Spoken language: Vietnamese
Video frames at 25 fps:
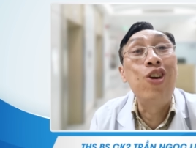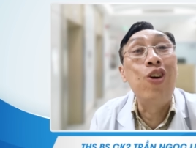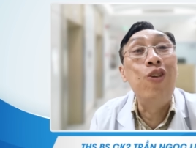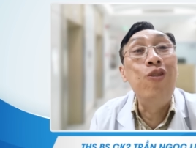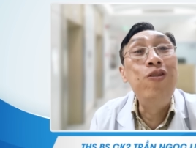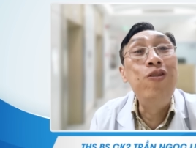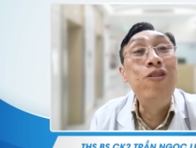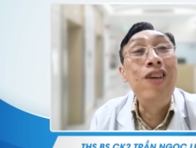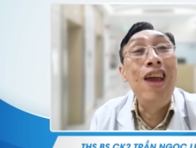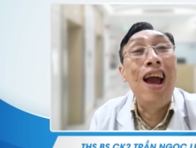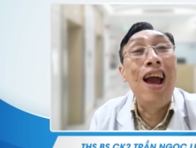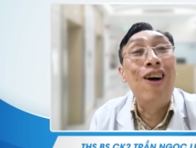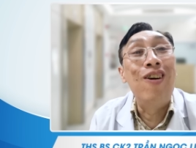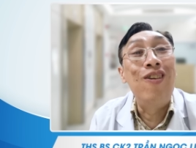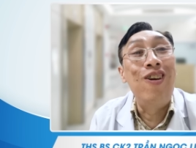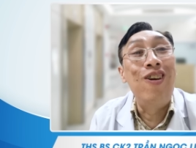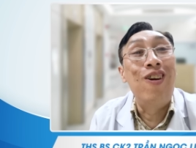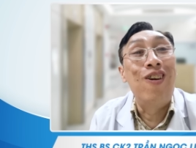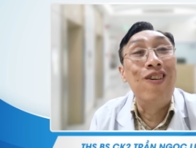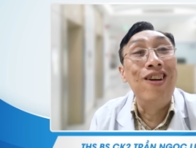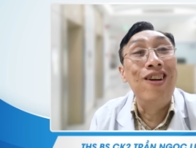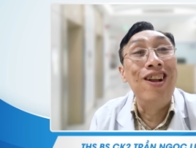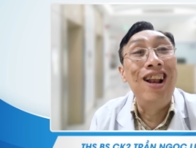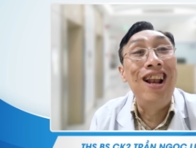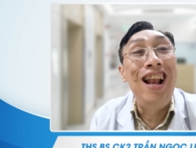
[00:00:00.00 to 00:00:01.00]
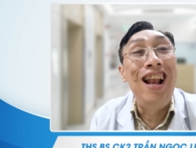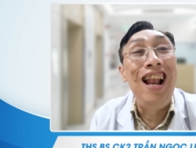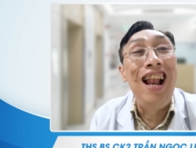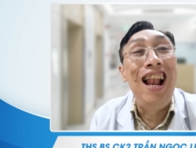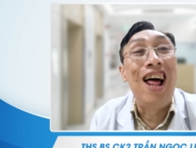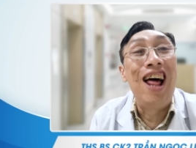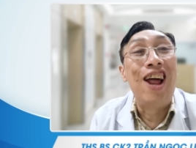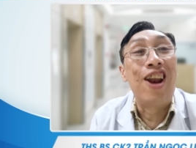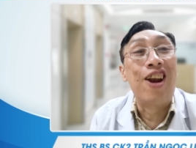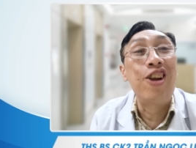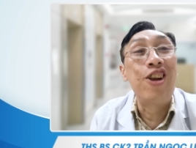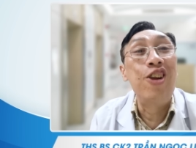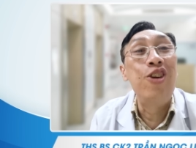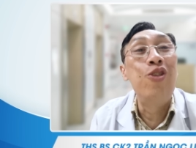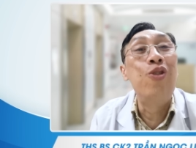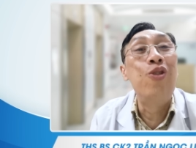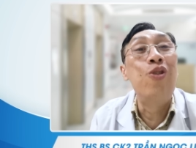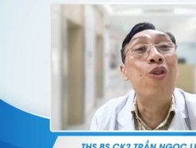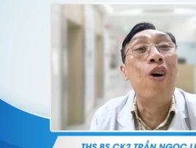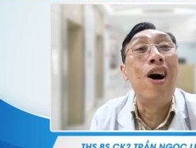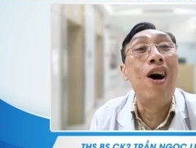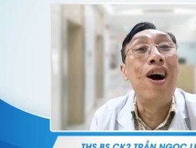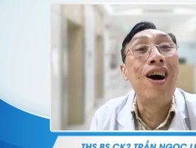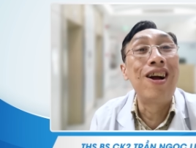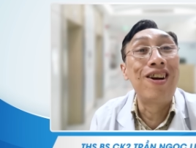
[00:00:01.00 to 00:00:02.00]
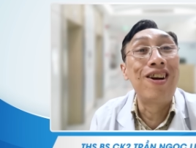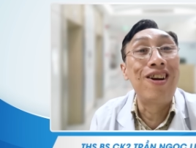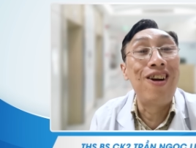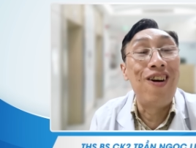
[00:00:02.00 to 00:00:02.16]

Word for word: chung nhau rồi là real work